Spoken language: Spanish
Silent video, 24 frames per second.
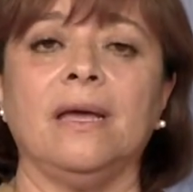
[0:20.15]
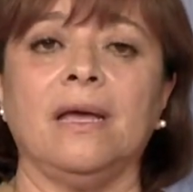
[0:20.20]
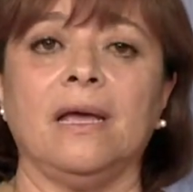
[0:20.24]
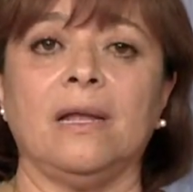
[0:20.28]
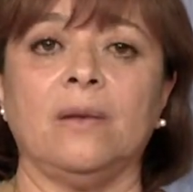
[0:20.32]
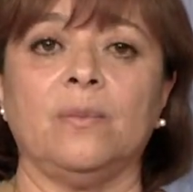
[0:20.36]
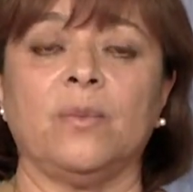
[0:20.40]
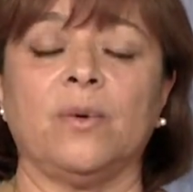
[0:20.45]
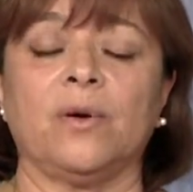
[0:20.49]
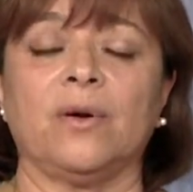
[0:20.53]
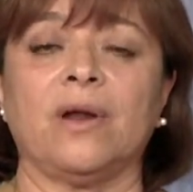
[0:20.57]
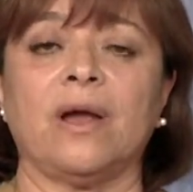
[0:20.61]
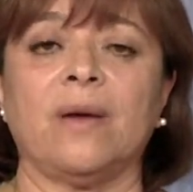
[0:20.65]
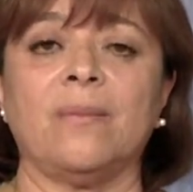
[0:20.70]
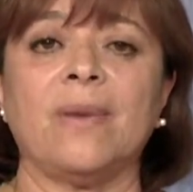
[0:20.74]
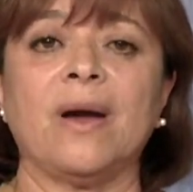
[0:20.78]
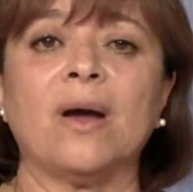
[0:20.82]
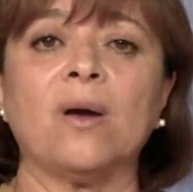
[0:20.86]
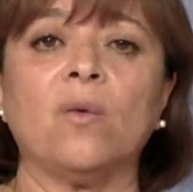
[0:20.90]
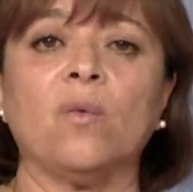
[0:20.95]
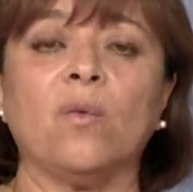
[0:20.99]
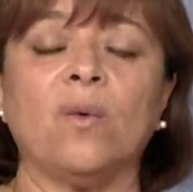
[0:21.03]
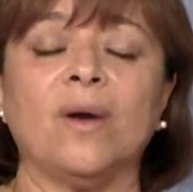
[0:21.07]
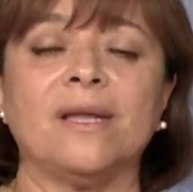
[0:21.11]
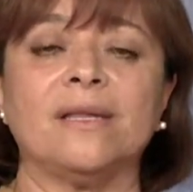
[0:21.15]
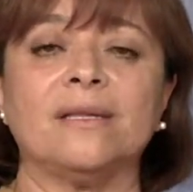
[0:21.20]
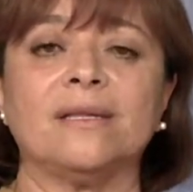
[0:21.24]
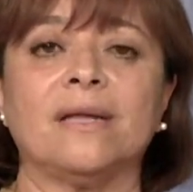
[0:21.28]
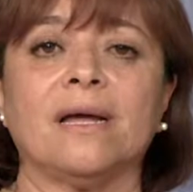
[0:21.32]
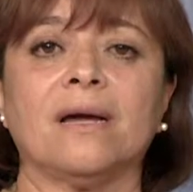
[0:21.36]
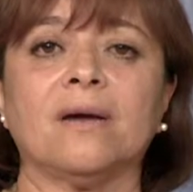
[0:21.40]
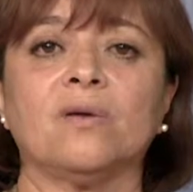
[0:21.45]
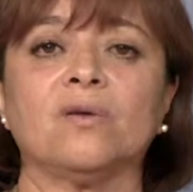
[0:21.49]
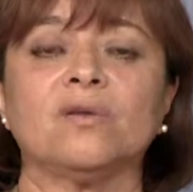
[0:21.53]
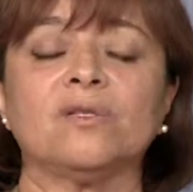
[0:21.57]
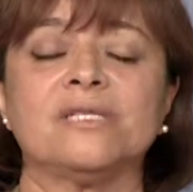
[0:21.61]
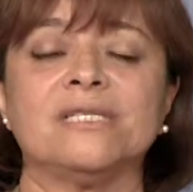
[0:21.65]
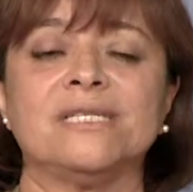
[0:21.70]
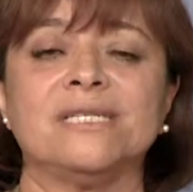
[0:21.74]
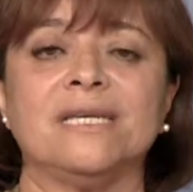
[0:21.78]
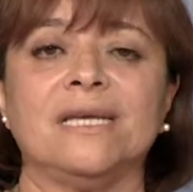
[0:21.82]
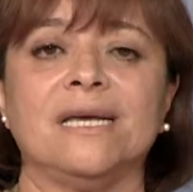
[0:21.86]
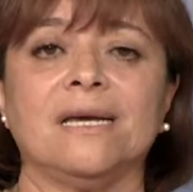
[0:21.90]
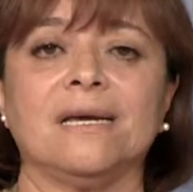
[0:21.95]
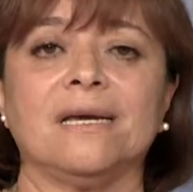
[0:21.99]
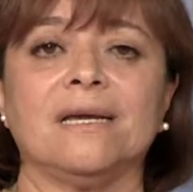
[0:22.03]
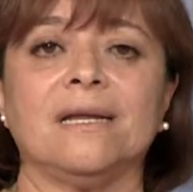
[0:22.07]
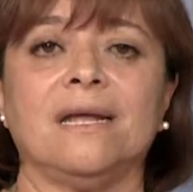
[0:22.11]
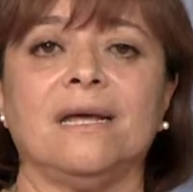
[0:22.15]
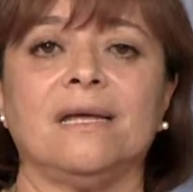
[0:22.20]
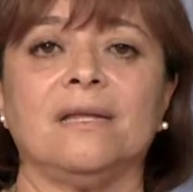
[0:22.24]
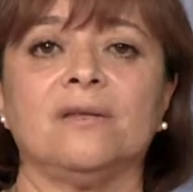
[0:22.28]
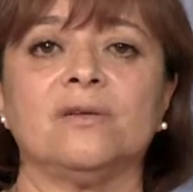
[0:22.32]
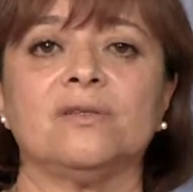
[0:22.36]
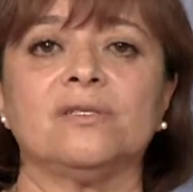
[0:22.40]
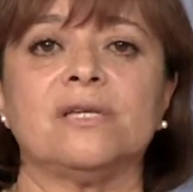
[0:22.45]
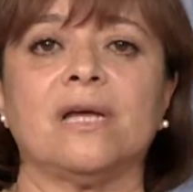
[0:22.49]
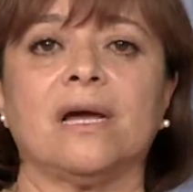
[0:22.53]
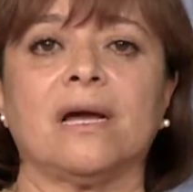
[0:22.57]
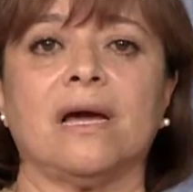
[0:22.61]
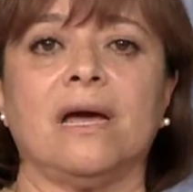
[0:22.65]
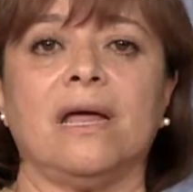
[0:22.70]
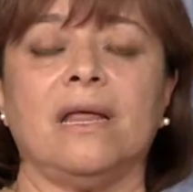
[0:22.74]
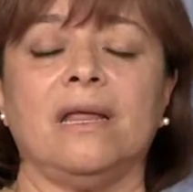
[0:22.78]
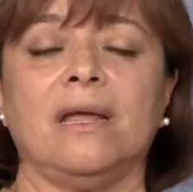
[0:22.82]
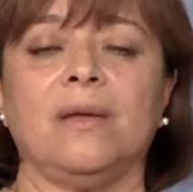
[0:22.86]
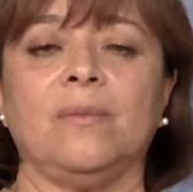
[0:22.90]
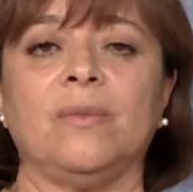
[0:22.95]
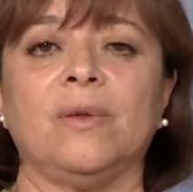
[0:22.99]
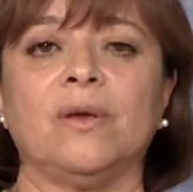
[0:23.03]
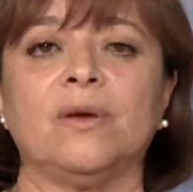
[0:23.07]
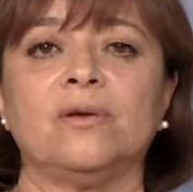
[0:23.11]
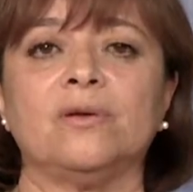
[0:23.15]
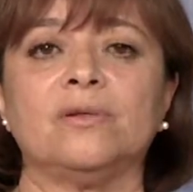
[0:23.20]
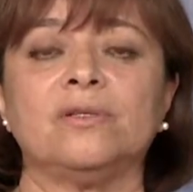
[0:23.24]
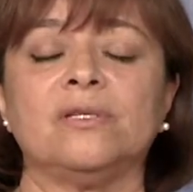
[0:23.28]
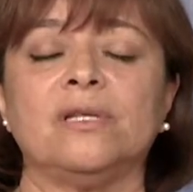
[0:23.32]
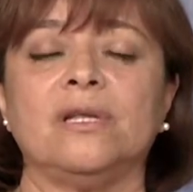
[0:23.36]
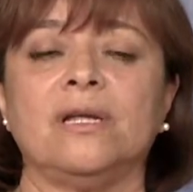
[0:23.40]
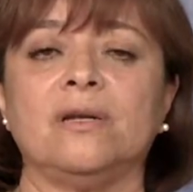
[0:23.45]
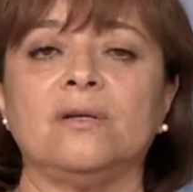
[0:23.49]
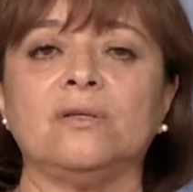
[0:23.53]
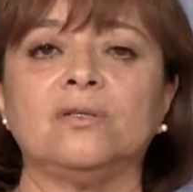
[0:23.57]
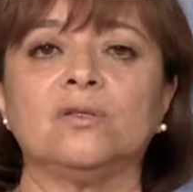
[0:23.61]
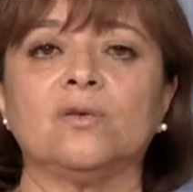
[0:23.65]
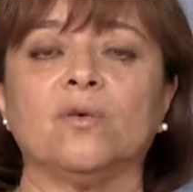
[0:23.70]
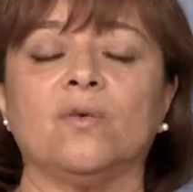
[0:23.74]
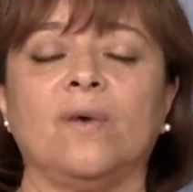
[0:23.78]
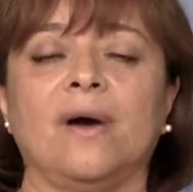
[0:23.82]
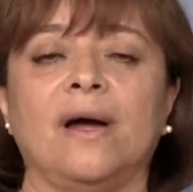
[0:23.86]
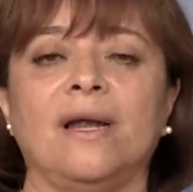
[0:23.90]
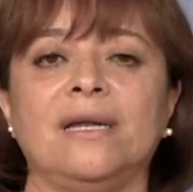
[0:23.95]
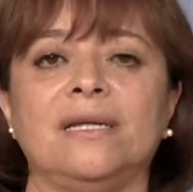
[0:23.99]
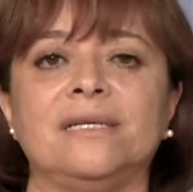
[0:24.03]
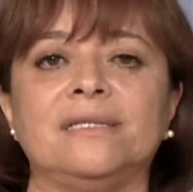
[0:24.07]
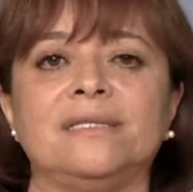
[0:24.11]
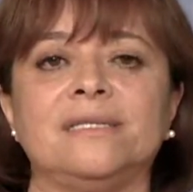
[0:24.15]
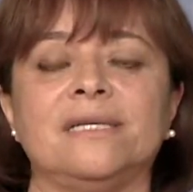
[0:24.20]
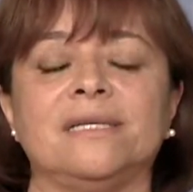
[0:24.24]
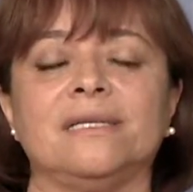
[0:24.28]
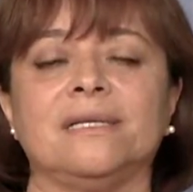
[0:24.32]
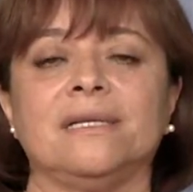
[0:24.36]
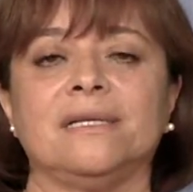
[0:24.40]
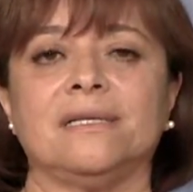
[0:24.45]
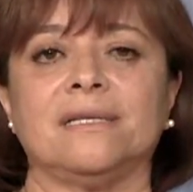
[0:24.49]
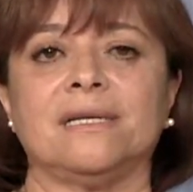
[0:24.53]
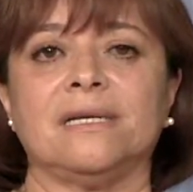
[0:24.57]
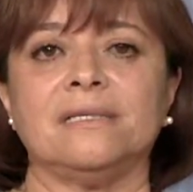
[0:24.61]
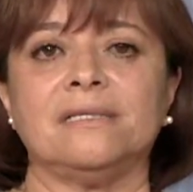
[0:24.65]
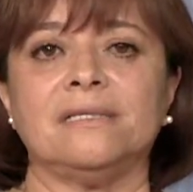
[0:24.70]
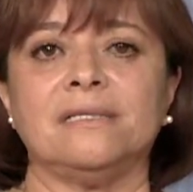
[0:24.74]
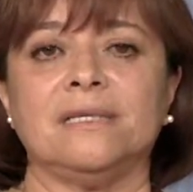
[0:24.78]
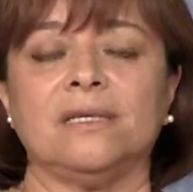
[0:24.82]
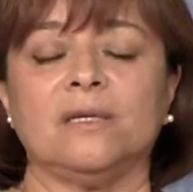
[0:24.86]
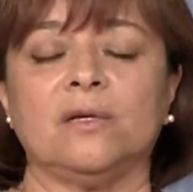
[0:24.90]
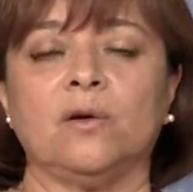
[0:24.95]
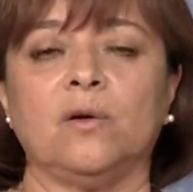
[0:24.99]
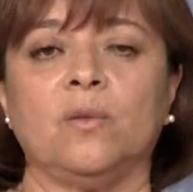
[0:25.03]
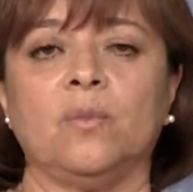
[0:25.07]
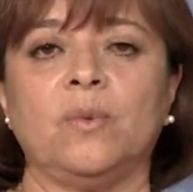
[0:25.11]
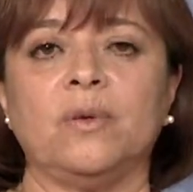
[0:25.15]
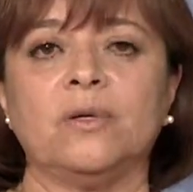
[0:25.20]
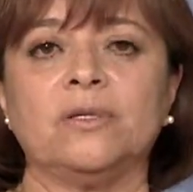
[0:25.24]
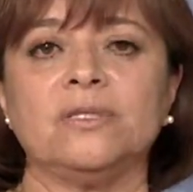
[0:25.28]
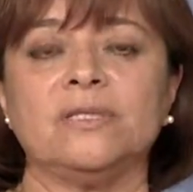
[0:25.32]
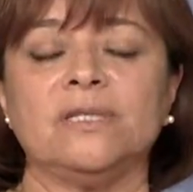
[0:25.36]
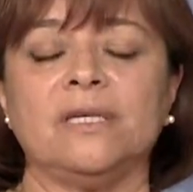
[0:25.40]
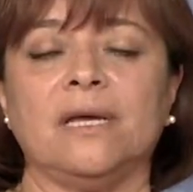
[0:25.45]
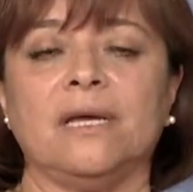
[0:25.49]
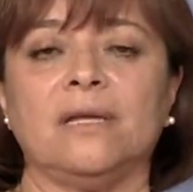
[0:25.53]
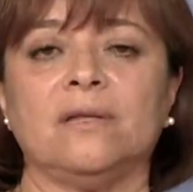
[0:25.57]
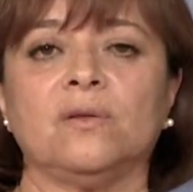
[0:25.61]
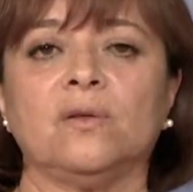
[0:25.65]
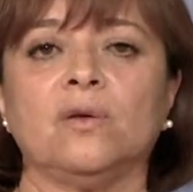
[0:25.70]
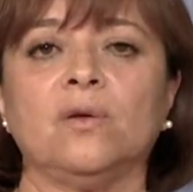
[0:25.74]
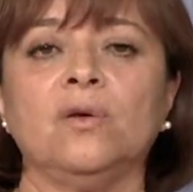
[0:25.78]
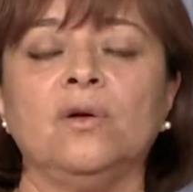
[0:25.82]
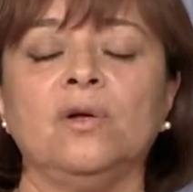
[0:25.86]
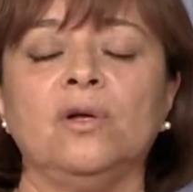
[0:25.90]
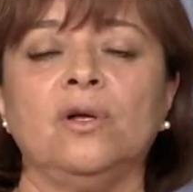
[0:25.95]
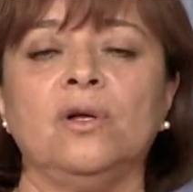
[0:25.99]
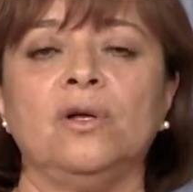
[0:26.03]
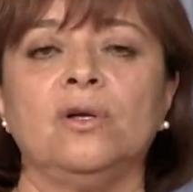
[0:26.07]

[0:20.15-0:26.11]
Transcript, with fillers: El programa cuenta con 100 créditos académicos, de los cuales 75%